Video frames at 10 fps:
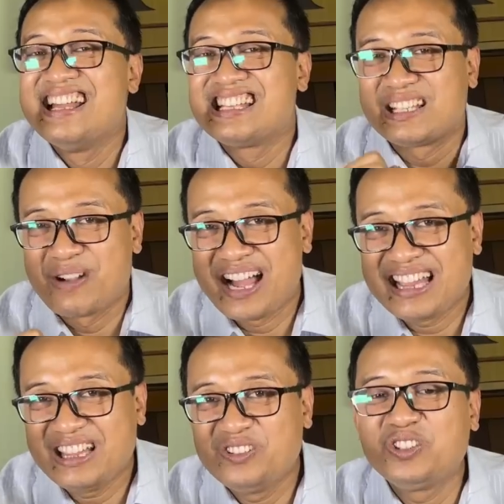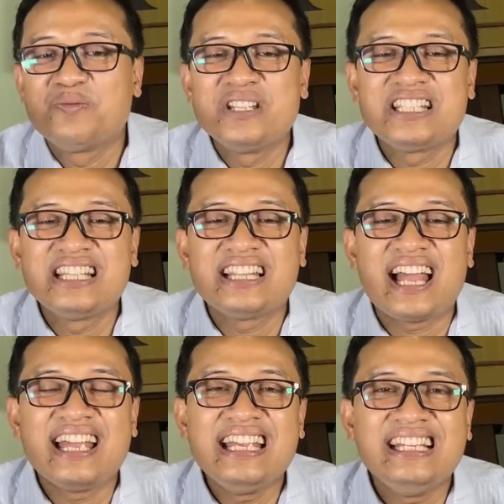Semangat untuk
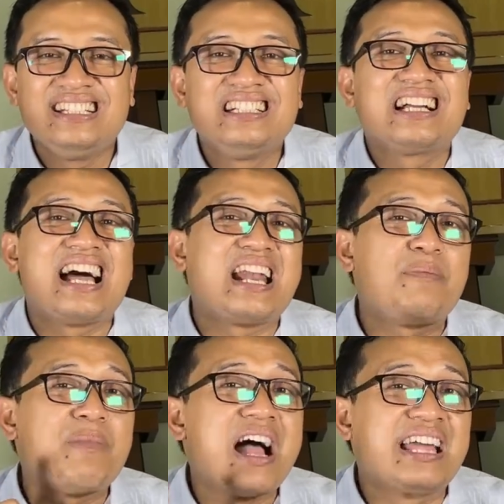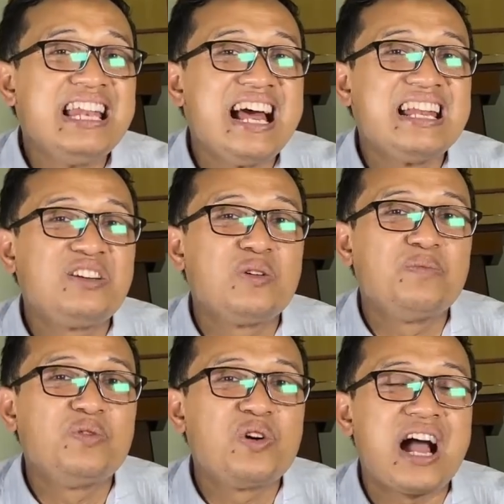mencintai, karena panggilan
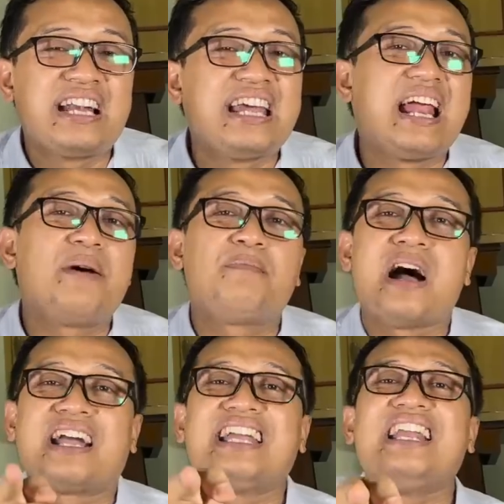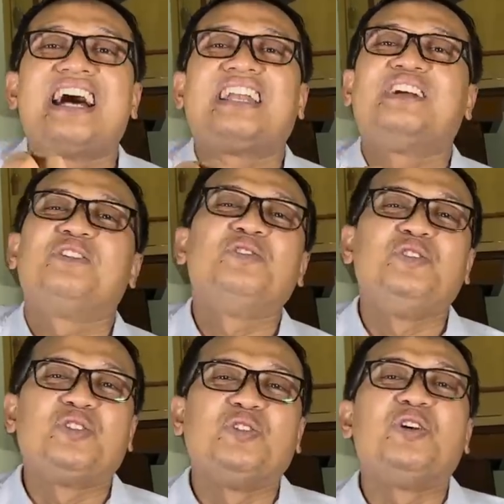hidupmu adalah panggilan
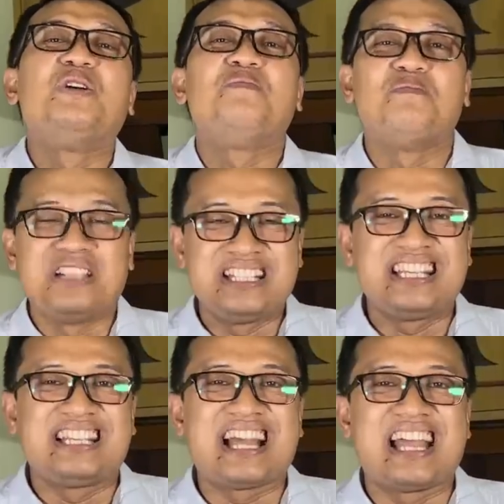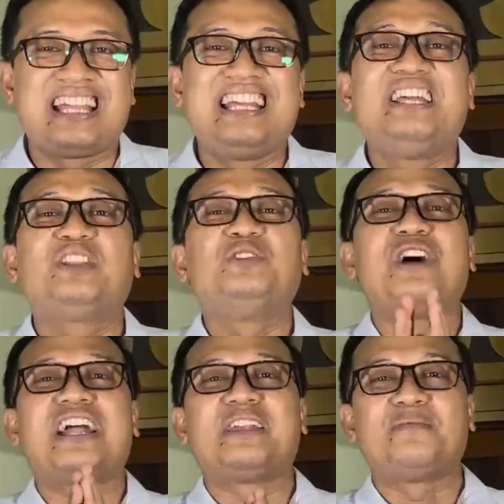untuk mencintai.
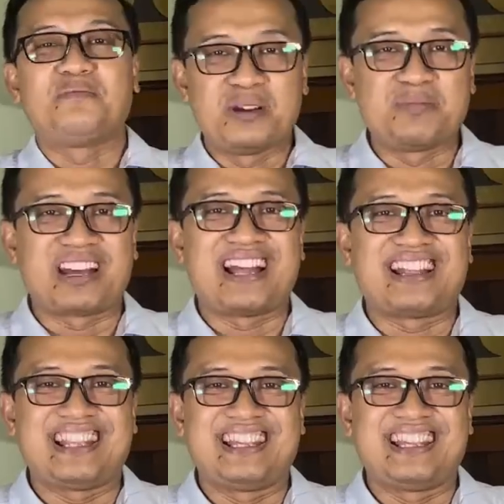Tuhan memberkati.